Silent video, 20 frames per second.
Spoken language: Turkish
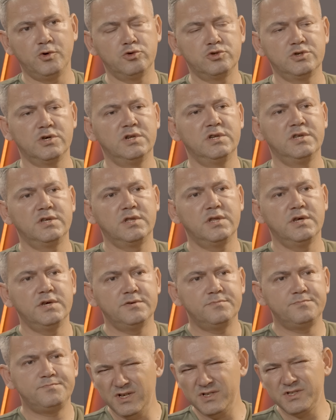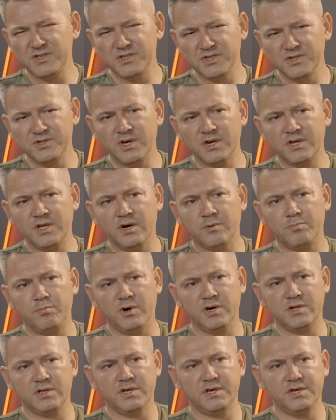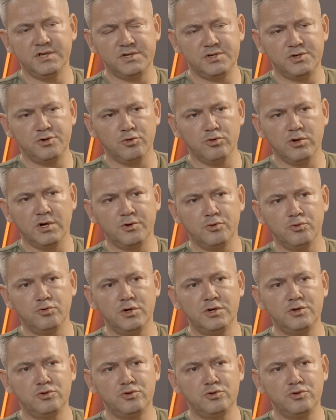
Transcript: özellikle sığınak yapmakla geçiriyorlar günleri.